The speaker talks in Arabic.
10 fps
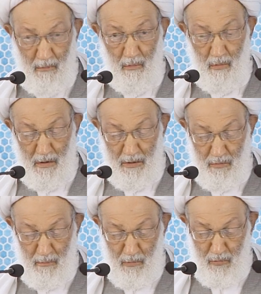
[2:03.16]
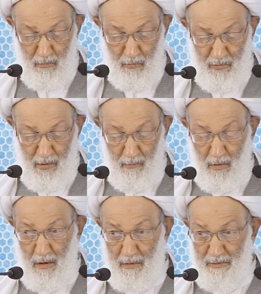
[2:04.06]
وواحد من رموز
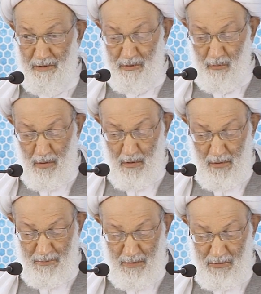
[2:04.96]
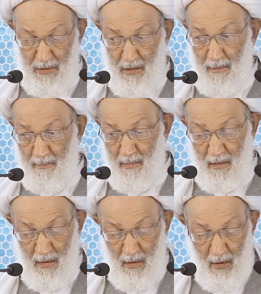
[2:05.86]
المعارضة وقادتها
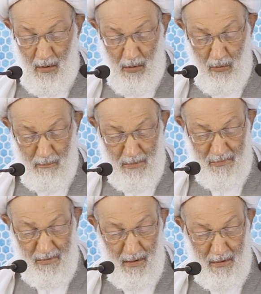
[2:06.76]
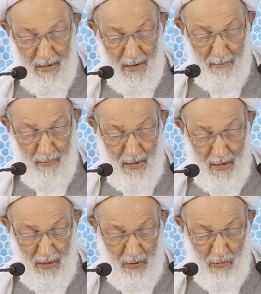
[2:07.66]
أو من سائر
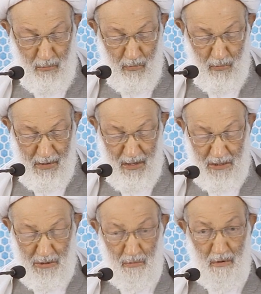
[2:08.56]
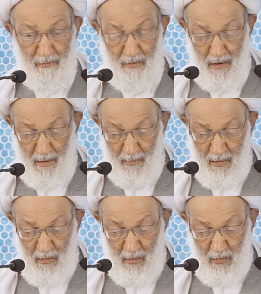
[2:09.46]
أبناء جمهورها
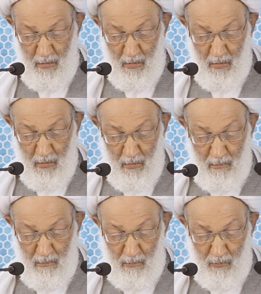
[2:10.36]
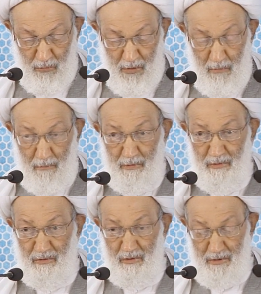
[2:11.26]
الشرفاء مودع في
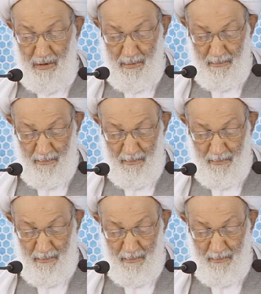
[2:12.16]
السجن